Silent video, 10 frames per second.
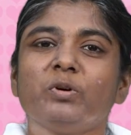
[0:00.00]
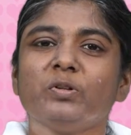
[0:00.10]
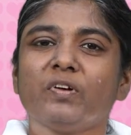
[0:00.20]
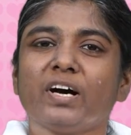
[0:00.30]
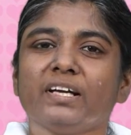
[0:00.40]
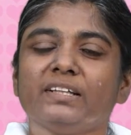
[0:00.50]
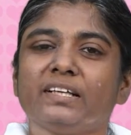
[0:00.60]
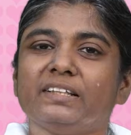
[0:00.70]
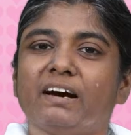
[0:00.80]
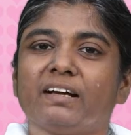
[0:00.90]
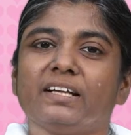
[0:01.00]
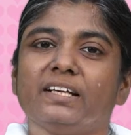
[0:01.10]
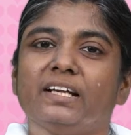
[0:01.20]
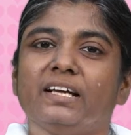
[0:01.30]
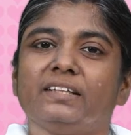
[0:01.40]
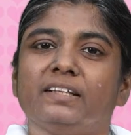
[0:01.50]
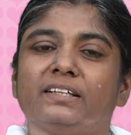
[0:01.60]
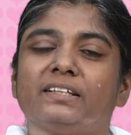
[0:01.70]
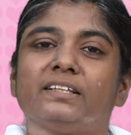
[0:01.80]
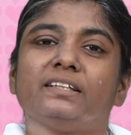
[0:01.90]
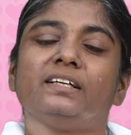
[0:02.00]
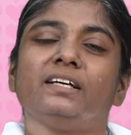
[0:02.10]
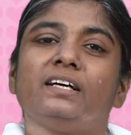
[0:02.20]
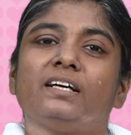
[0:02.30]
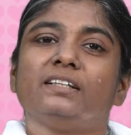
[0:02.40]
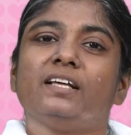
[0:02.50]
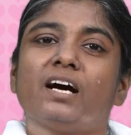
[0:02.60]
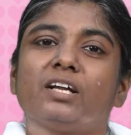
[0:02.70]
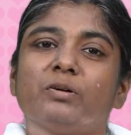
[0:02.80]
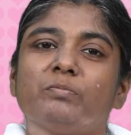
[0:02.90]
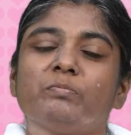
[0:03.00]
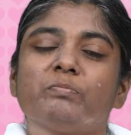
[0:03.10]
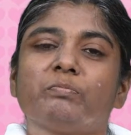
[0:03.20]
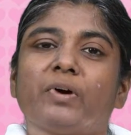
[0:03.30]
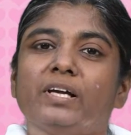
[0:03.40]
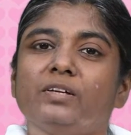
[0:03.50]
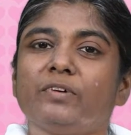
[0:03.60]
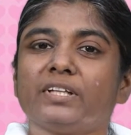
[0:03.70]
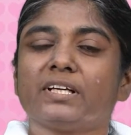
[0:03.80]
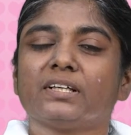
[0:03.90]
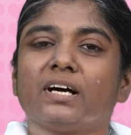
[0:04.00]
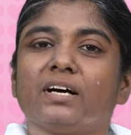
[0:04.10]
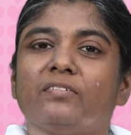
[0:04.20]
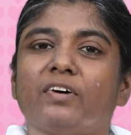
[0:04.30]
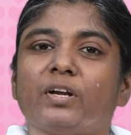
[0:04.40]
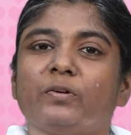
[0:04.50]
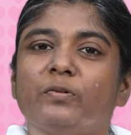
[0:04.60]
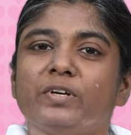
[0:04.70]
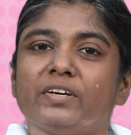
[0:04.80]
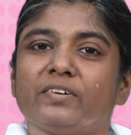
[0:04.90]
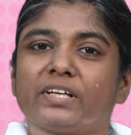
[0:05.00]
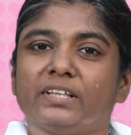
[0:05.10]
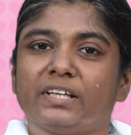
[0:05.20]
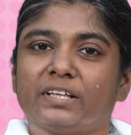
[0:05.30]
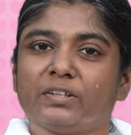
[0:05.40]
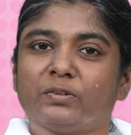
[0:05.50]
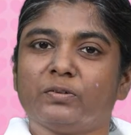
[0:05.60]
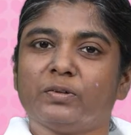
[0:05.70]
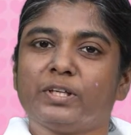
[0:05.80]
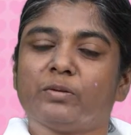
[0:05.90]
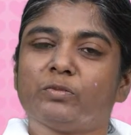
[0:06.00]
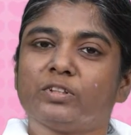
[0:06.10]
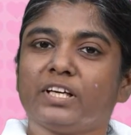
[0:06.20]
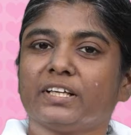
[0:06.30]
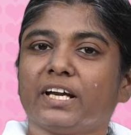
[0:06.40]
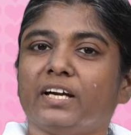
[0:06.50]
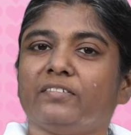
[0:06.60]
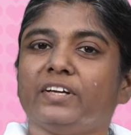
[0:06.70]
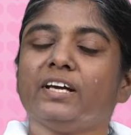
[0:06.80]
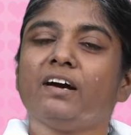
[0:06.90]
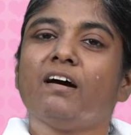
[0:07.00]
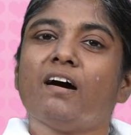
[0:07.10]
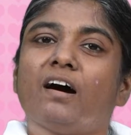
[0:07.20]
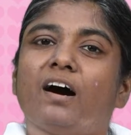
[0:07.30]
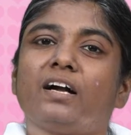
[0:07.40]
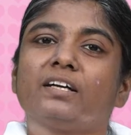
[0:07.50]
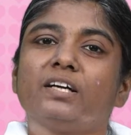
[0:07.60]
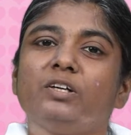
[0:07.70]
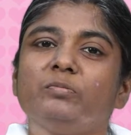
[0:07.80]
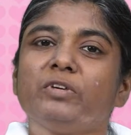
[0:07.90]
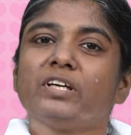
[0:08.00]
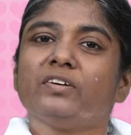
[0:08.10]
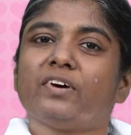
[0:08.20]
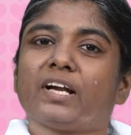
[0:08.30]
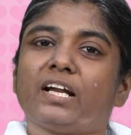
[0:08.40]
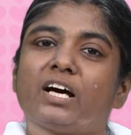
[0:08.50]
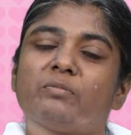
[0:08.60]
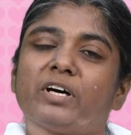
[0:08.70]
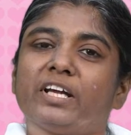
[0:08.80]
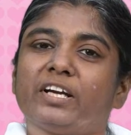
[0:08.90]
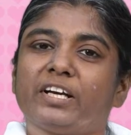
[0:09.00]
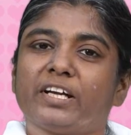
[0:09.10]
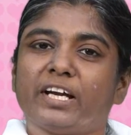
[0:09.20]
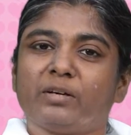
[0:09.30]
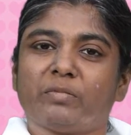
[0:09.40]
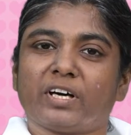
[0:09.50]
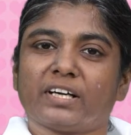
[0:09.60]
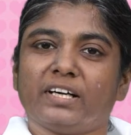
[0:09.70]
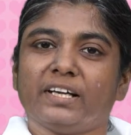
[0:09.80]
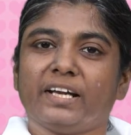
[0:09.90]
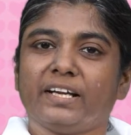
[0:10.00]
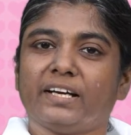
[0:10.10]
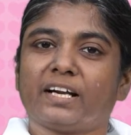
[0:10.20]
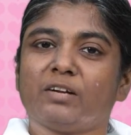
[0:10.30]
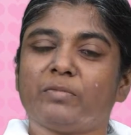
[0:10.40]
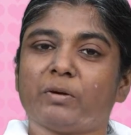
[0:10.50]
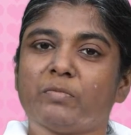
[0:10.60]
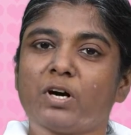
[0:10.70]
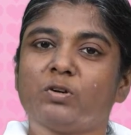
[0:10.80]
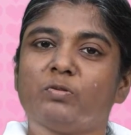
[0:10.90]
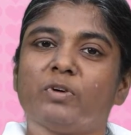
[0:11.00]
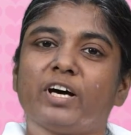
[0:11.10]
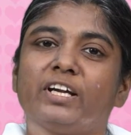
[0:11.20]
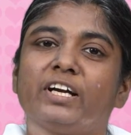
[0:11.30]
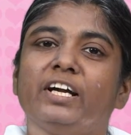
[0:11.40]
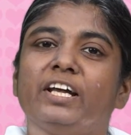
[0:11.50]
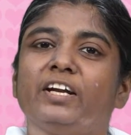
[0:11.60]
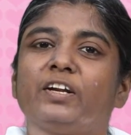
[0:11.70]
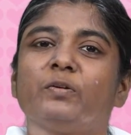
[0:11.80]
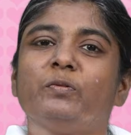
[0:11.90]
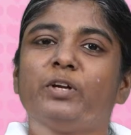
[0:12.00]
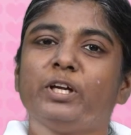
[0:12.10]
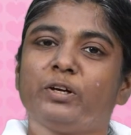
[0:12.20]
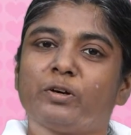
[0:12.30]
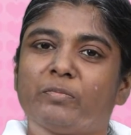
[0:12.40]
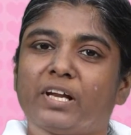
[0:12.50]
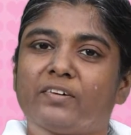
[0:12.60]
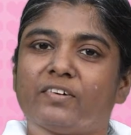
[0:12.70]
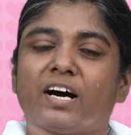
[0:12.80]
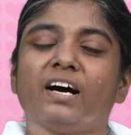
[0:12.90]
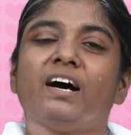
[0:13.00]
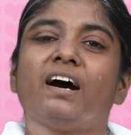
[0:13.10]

பொதுவாக இந்த தியான நிலையத்திற்கு தியானம் பயில்வதற்காக வரக்கூடியவர்கள் கேட்கக்கூடிய முதல் கேள்வி ஆண்களும் இங்கு வரலாமா என்று கேட்பார்கள் ஏனென்றால் பிரம்மா குமாரிகள் என்று கூறுகின்றோம் அல்லவா